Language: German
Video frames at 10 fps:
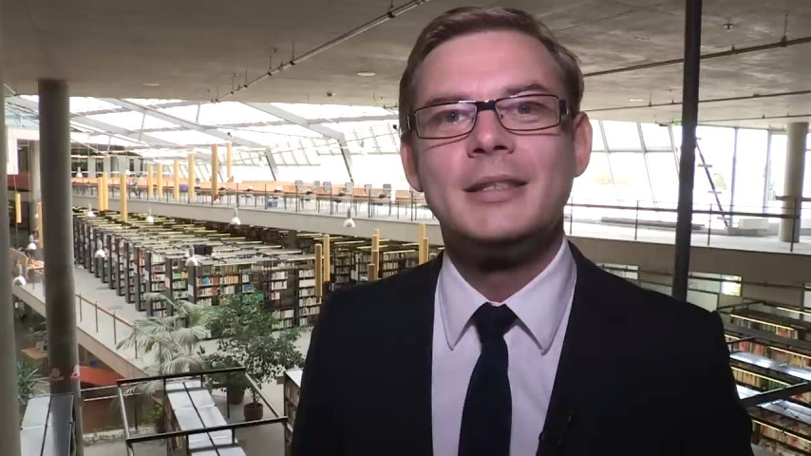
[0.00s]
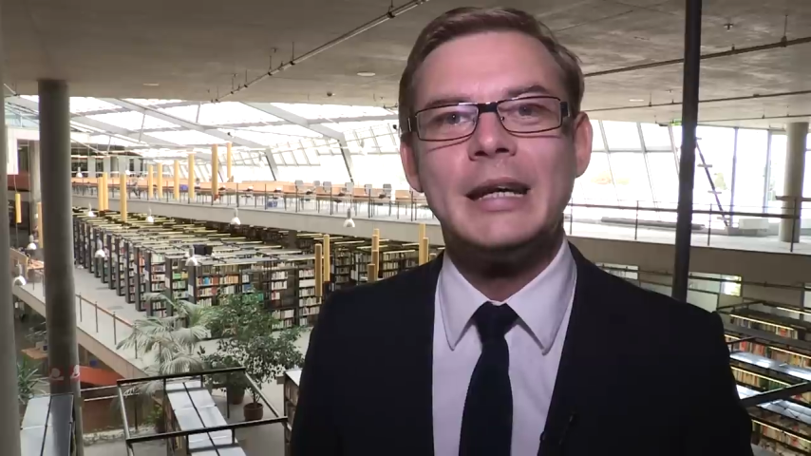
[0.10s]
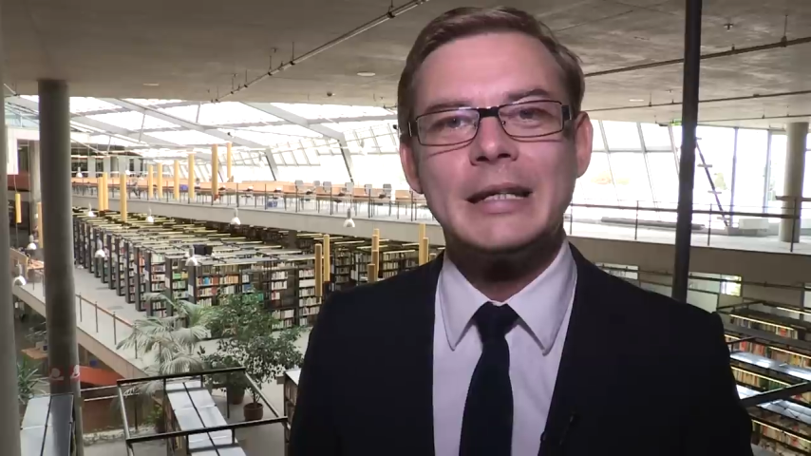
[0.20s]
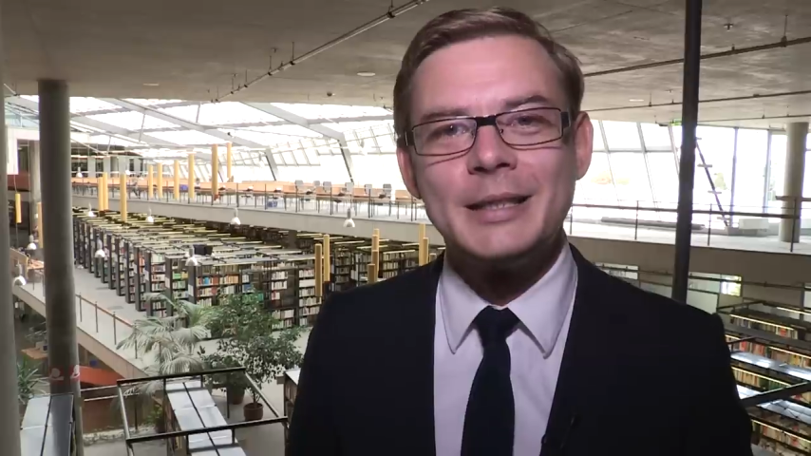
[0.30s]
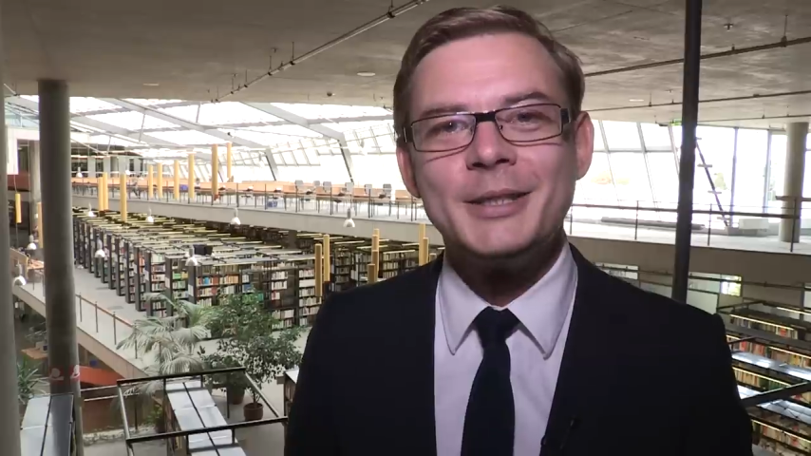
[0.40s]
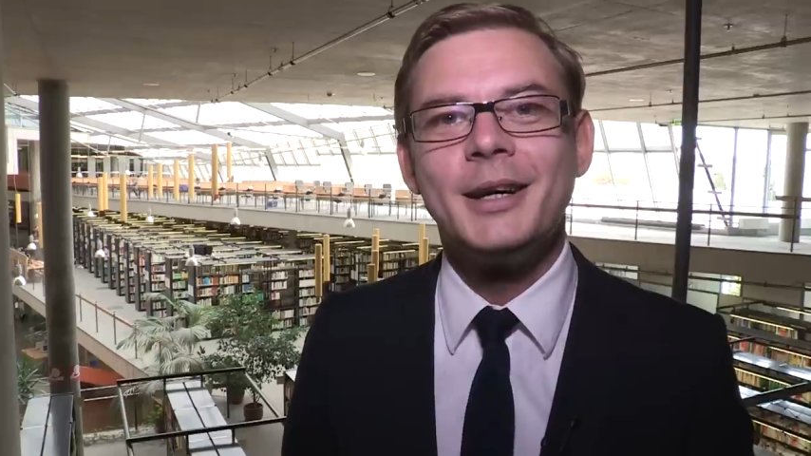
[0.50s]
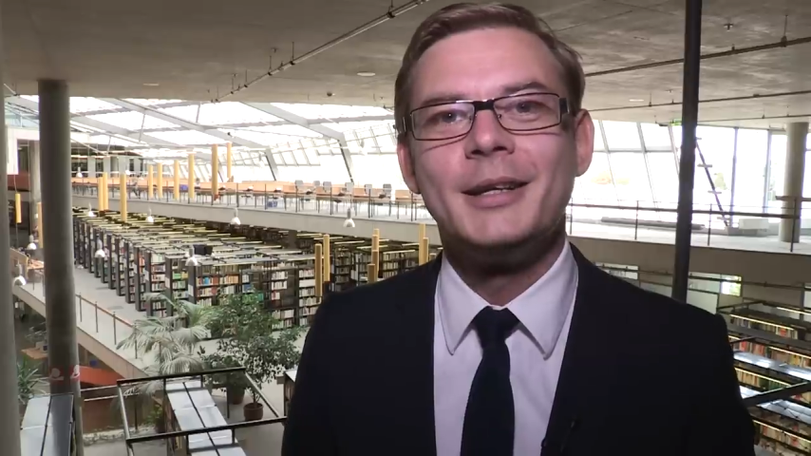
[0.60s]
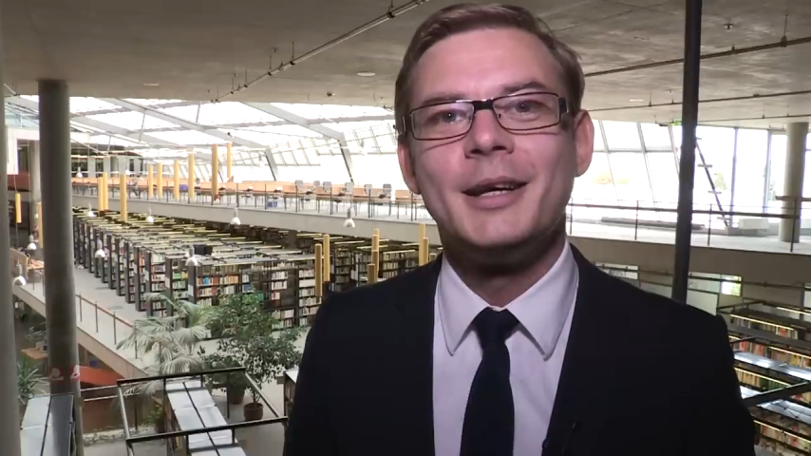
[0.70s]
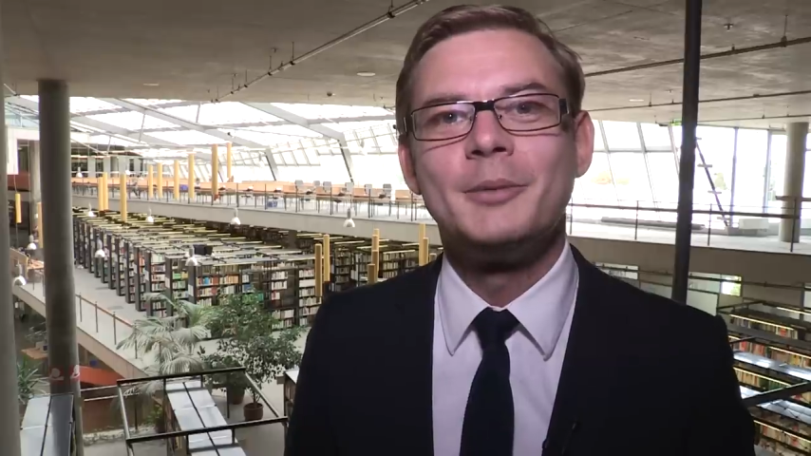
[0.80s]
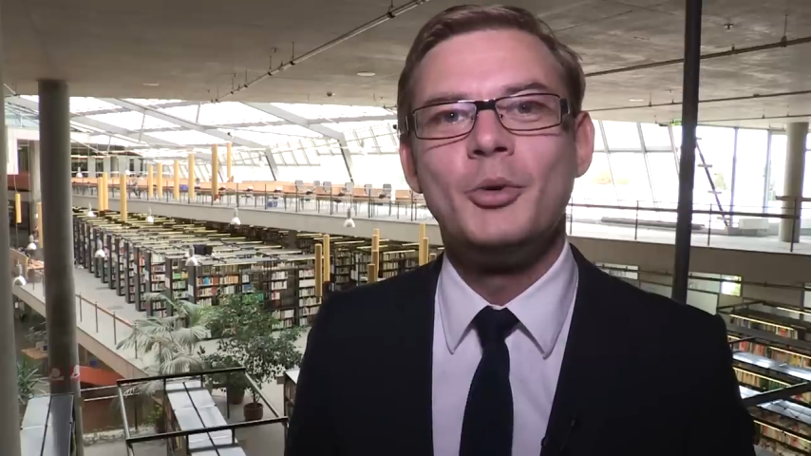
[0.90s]
Sie herzlich
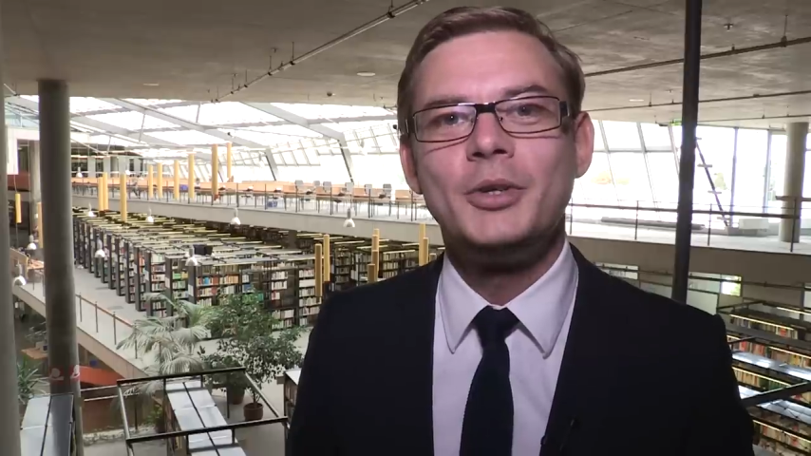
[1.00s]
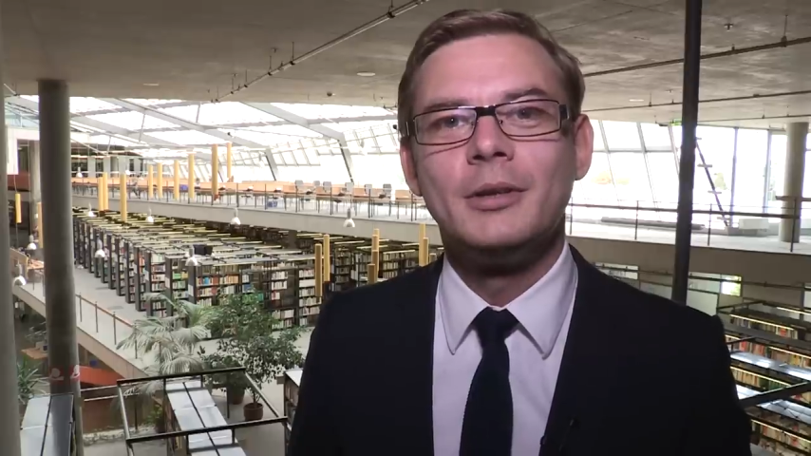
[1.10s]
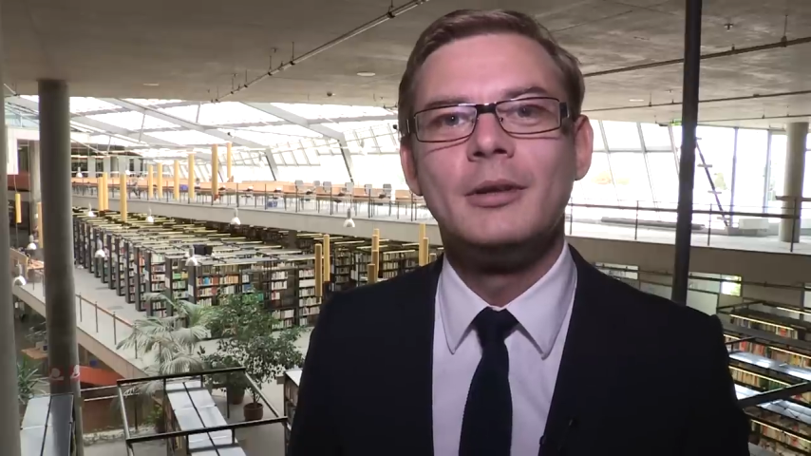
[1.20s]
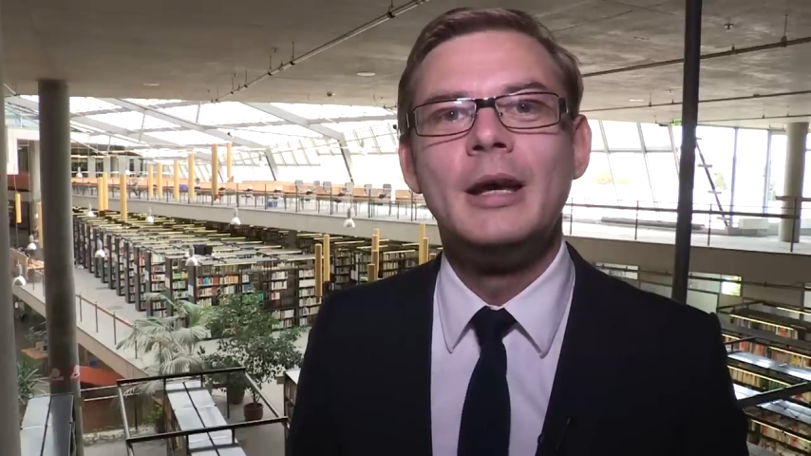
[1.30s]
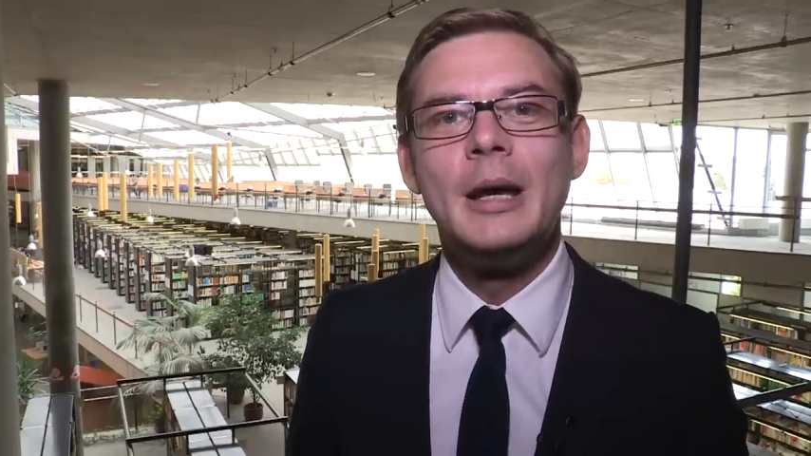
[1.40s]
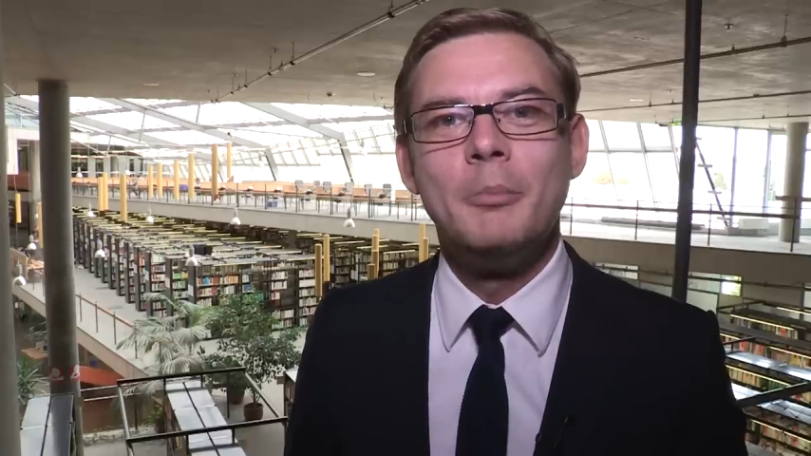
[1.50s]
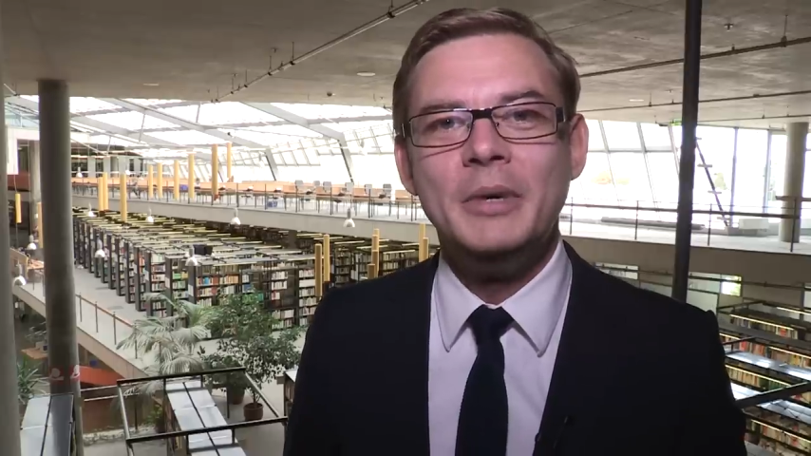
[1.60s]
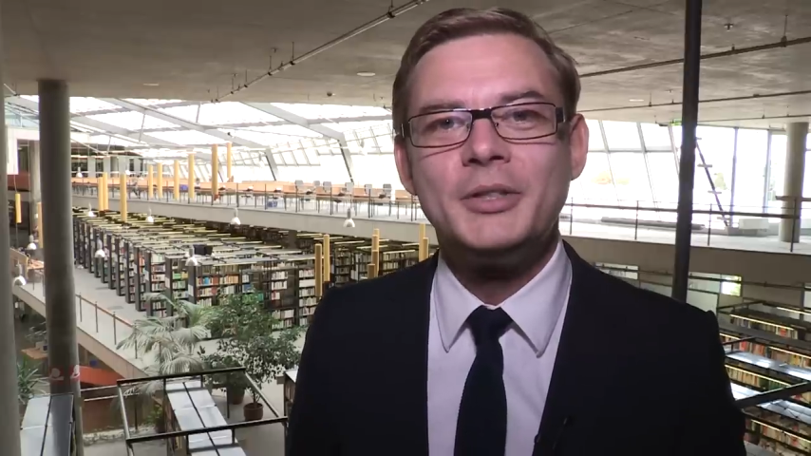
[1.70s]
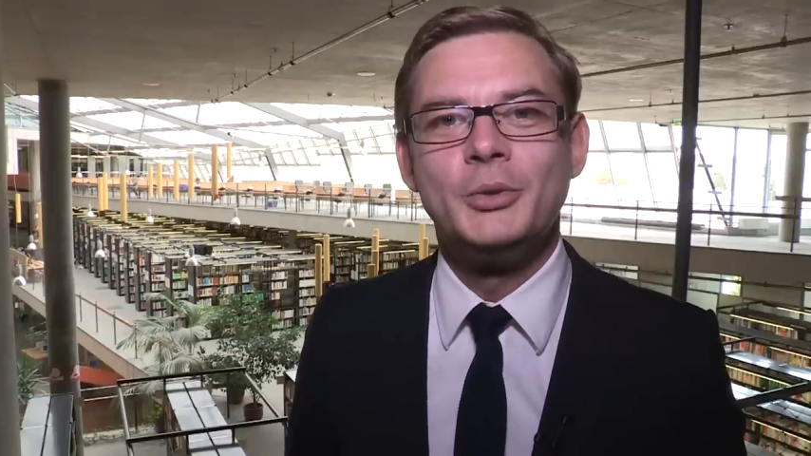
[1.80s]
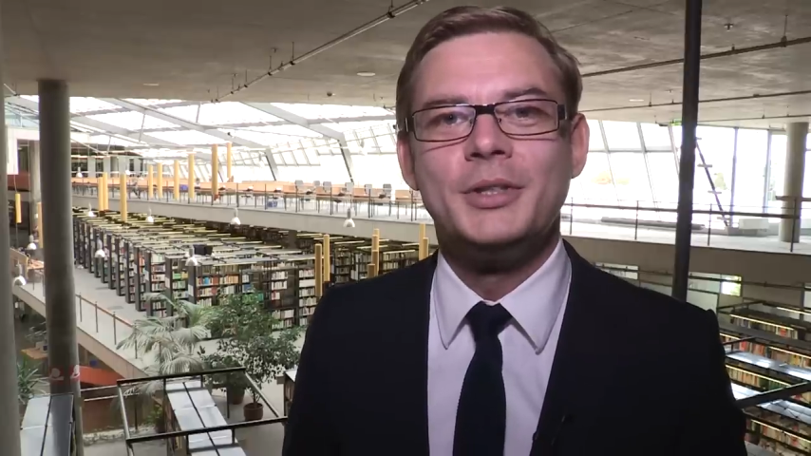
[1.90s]
einladen möchte,
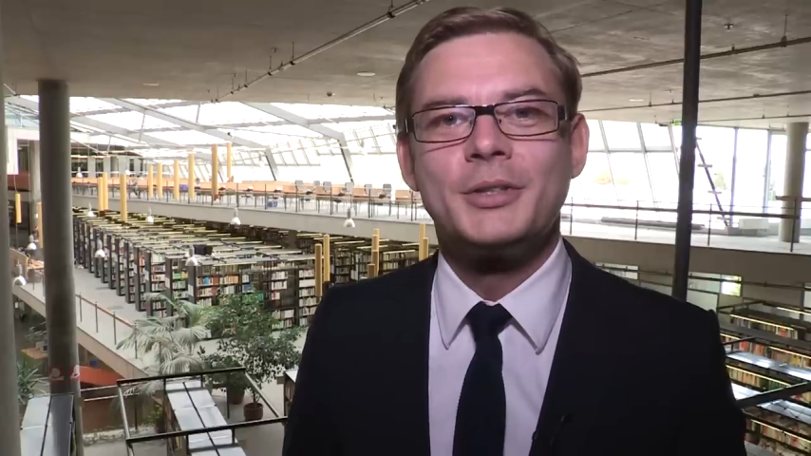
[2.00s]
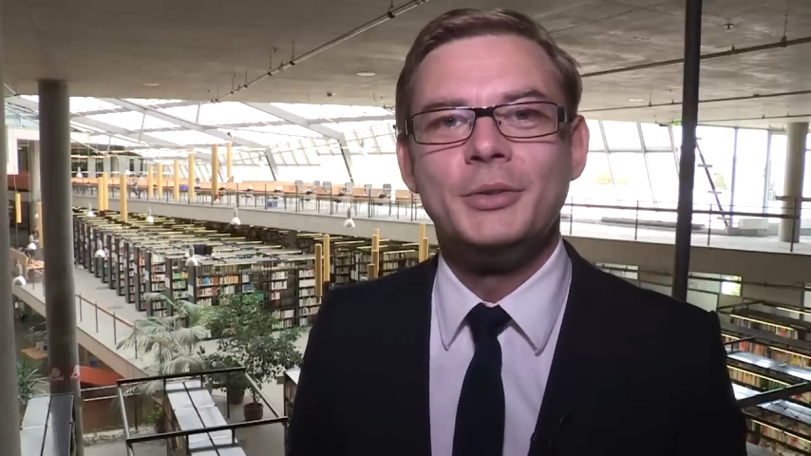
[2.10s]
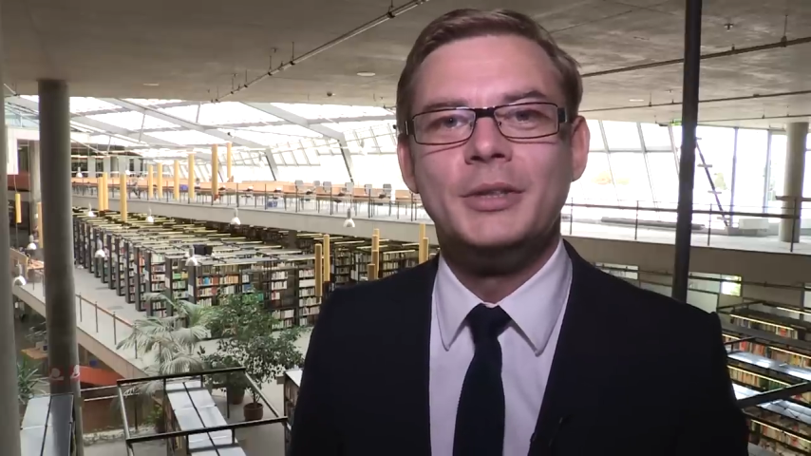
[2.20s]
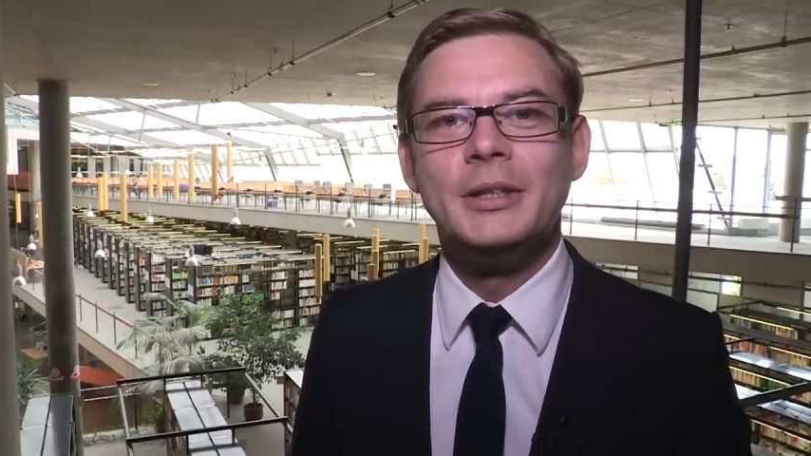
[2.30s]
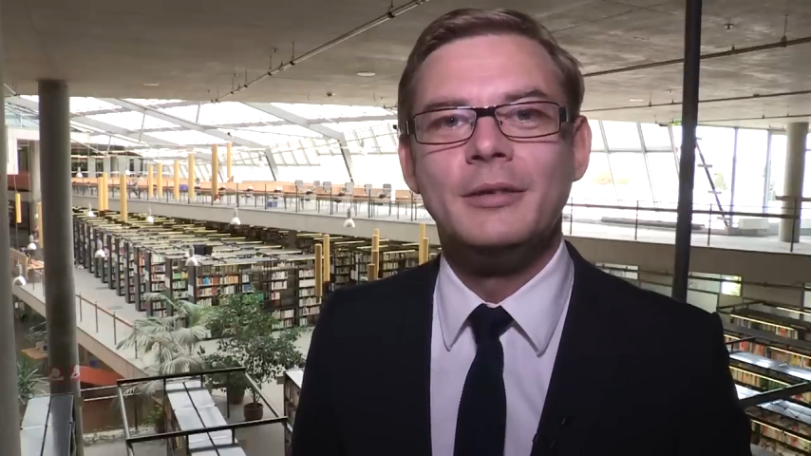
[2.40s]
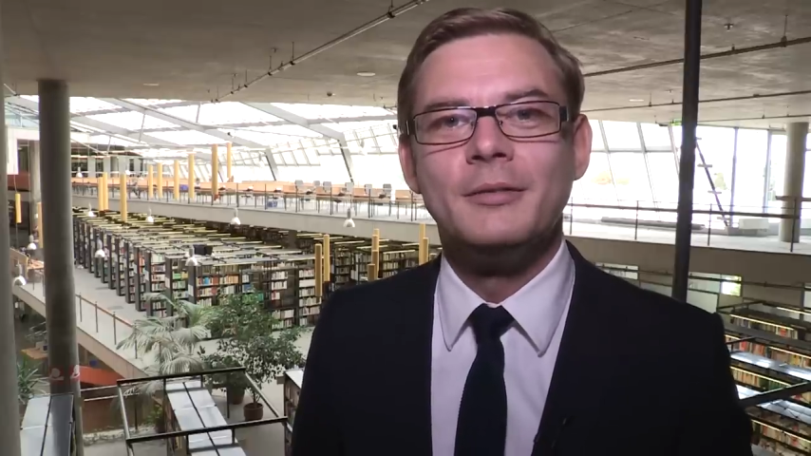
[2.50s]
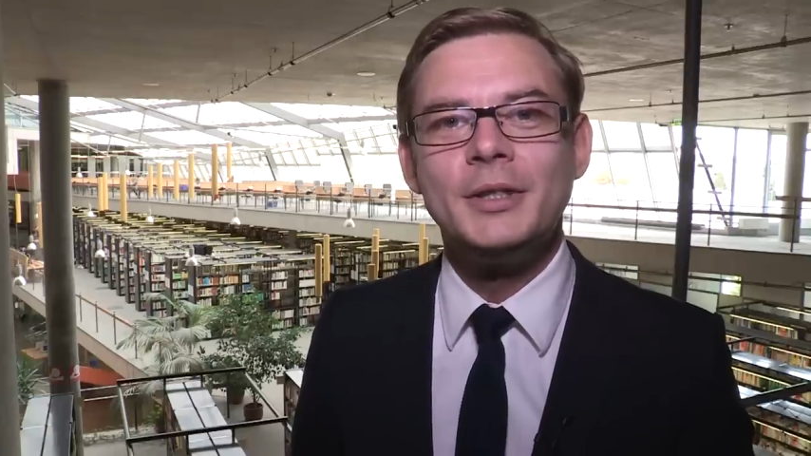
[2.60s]
mitzudiskutieren.